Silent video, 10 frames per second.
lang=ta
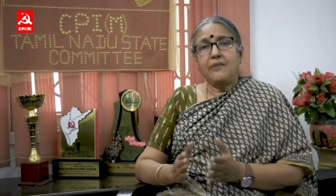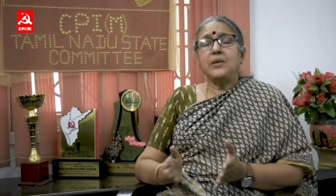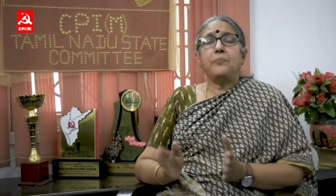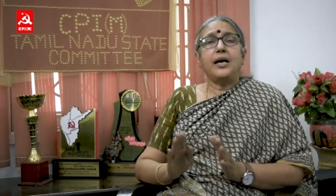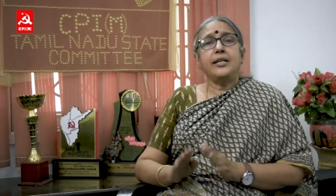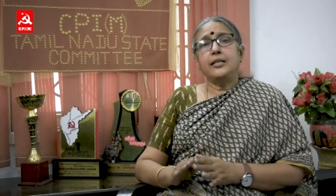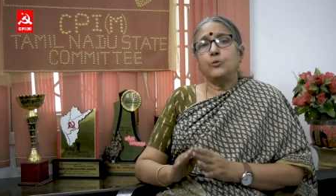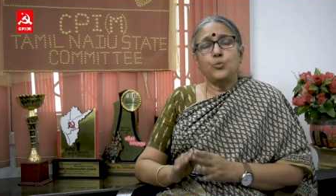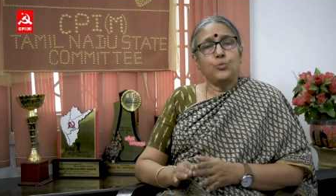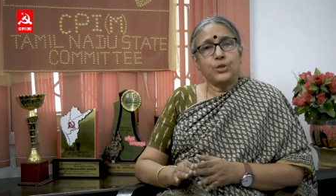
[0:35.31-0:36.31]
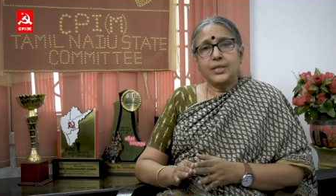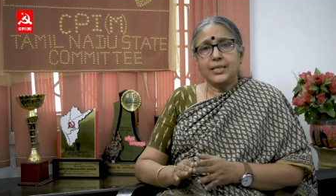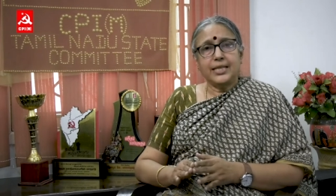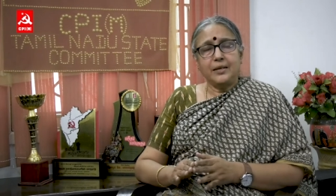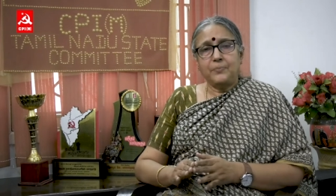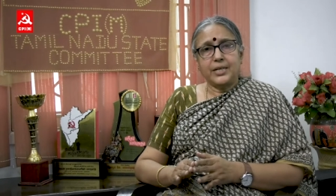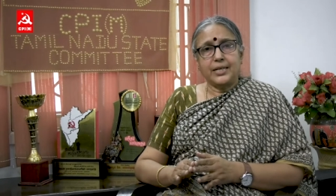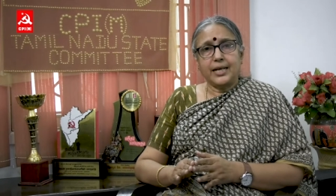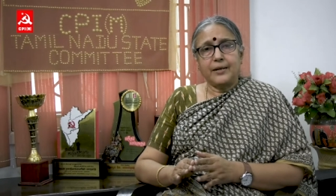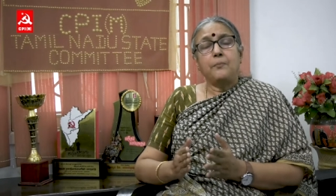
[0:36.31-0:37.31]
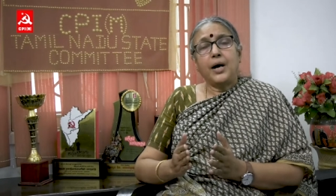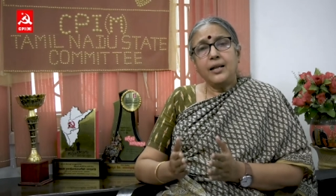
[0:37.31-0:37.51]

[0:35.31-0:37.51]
அவர் பாலியல் துன்புறுத்தல் செய்யப்படுகிறார்